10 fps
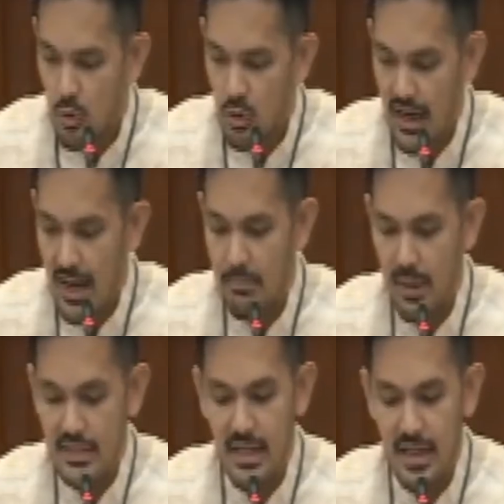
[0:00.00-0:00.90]
Kung
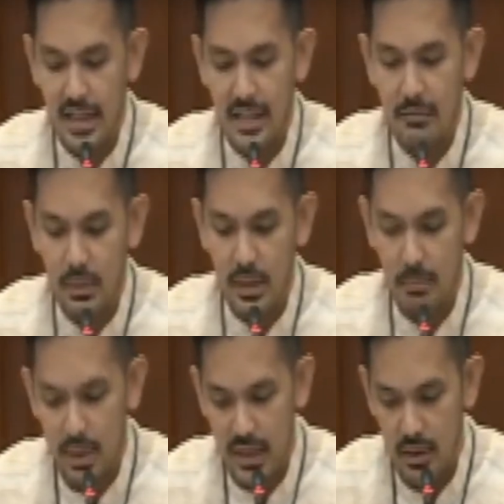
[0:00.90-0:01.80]
grabe ang sakit ng
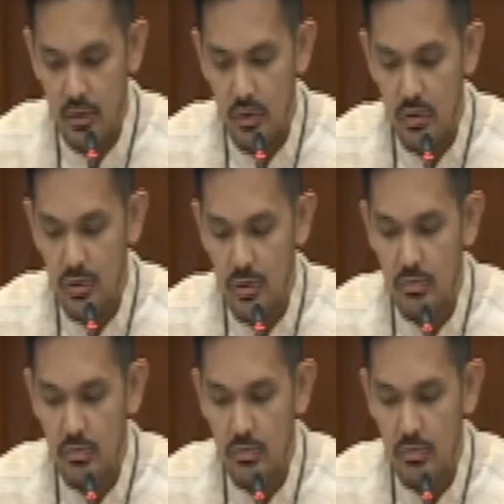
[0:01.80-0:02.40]
Pilipino,